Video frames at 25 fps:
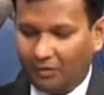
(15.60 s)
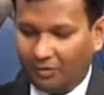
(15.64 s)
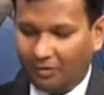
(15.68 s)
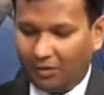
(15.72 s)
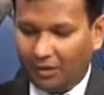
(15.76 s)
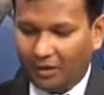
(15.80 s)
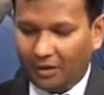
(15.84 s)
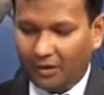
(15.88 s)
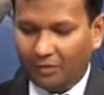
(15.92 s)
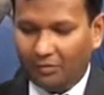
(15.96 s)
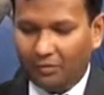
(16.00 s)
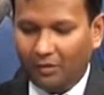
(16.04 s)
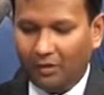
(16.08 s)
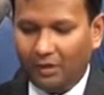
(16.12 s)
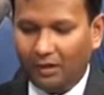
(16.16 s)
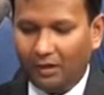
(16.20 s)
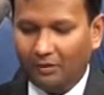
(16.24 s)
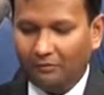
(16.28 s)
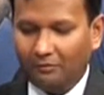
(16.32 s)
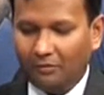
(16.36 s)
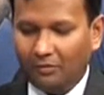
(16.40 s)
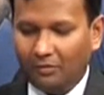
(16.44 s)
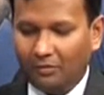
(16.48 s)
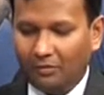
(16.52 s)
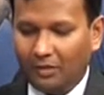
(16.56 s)
কথা বললাম
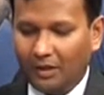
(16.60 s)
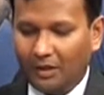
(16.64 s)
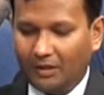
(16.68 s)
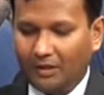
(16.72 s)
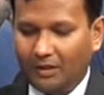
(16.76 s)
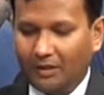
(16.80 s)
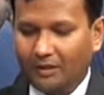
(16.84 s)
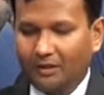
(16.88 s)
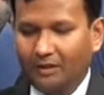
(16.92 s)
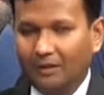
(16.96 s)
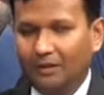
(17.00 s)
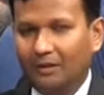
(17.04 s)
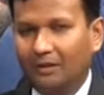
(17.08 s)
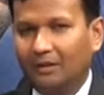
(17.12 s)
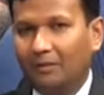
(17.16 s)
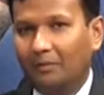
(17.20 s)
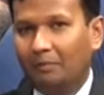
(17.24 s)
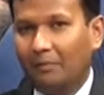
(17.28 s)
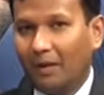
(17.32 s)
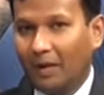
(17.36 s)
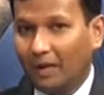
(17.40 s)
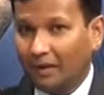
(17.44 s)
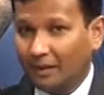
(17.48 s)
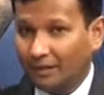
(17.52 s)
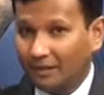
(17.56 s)
ওনার সাথে
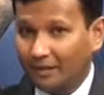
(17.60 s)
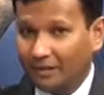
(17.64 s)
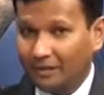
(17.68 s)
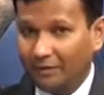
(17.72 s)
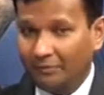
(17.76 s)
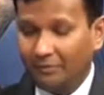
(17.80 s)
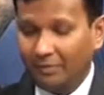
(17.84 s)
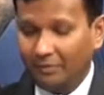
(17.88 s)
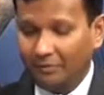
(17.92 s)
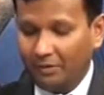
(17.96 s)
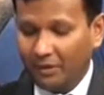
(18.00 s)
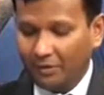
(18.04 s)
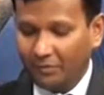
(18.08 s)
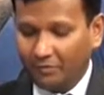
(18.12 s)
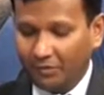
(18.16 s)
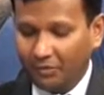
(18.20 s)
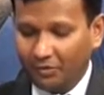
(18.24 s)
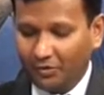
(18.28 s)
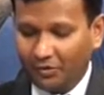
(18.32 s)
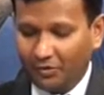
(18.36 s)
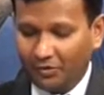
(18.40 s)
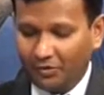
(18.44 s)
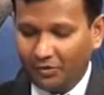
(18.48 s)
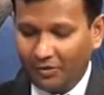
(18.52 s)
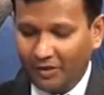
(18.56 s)
বাংলাদেশের বিভিন্ন
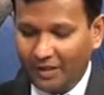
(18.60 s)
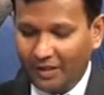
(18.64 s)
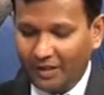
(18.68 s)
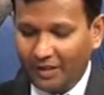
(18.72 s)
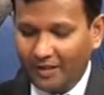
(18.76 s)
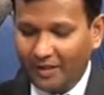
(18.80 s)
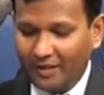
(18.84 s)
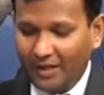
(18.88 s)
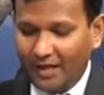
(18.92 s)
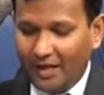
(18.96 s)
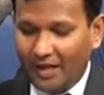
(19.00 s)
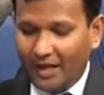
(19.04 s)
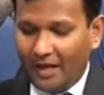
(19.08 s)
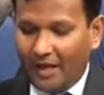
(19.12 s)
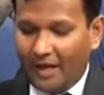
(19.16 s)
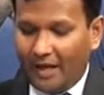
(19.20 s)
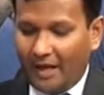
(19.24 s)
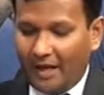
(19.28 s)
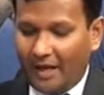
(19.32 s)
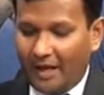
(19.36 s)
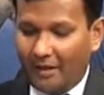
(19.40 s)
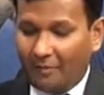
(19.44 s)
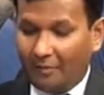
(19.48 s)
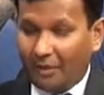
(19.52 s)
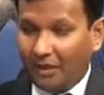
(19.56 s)
প্রসঙ্গ নিয়ে
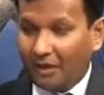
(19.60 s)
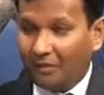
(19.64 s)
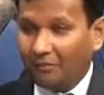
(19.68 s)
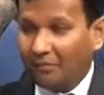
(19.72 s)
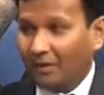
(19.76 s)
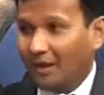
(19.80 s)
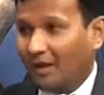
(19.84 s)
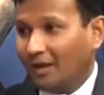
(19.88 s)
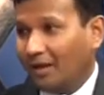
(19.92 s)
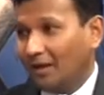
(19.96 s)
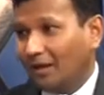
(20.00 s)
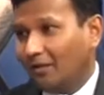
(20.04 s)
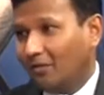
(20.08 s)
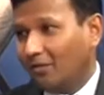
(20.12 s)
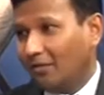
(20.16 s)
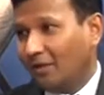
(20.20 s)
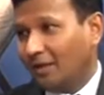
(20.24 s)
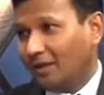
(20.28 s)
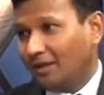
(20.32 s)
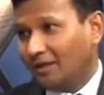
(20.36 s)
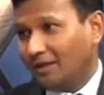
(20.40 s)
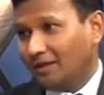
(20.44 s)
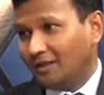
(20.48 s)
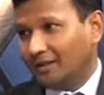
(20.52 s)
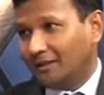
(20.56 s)
এবার আমরা
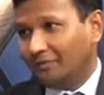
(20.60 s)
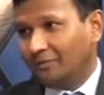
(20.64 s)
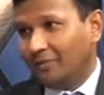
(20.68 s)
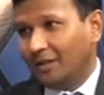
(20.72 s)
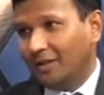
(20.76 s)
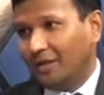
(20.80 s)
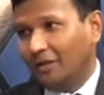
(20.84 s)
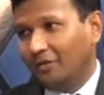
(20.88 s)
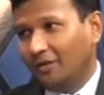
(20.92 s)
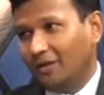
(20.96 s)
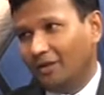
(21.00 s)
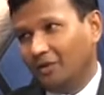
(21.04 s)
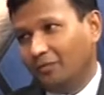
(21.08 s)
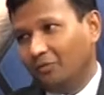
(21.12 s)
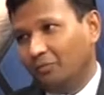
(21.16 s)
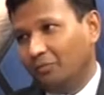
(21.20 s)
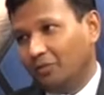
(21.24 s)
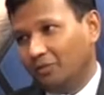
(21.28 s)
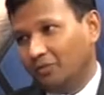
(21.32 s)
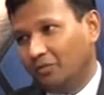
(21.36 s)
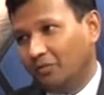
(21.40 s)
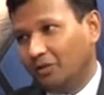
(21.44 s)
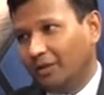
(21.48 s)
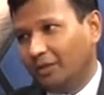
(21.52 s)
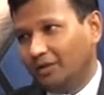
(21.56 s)
ওনার কাছে ভিন্ন একটু
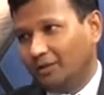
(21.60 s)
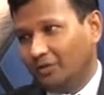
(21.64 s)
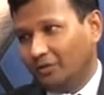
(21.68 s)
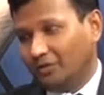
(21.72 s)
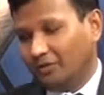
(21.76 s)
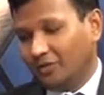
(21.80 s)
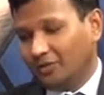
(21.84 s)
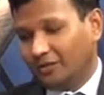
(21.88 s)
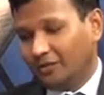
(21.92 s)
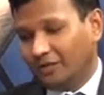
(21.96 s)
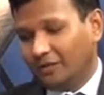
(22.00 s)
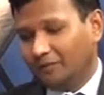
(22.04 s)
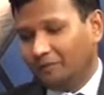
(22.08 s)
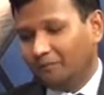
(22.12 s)
প্রসঙ্গে চলে যাই